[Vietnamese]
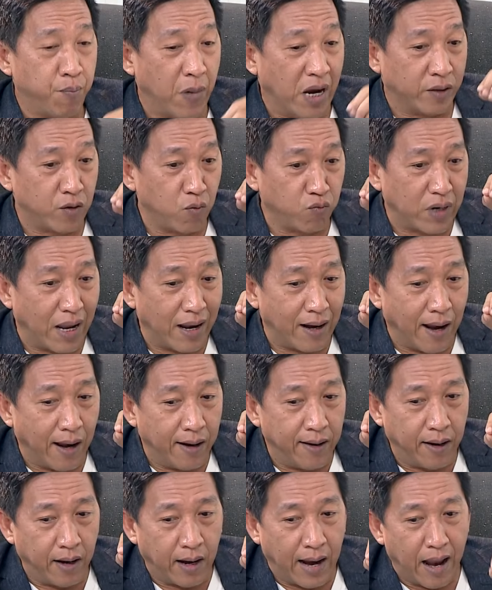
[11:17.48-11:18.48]
mà chúng ta
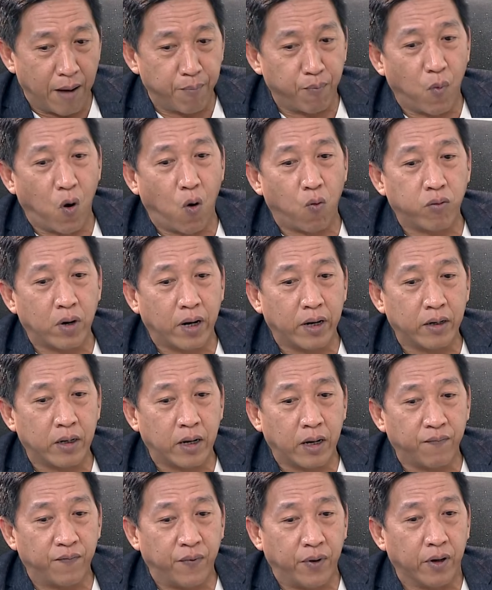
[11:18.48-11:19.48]
lại làm một cái cái
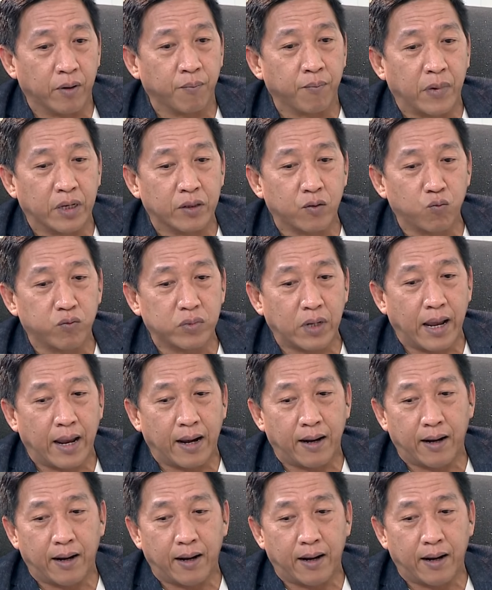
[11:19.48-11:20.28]
cái việc mà chúng ta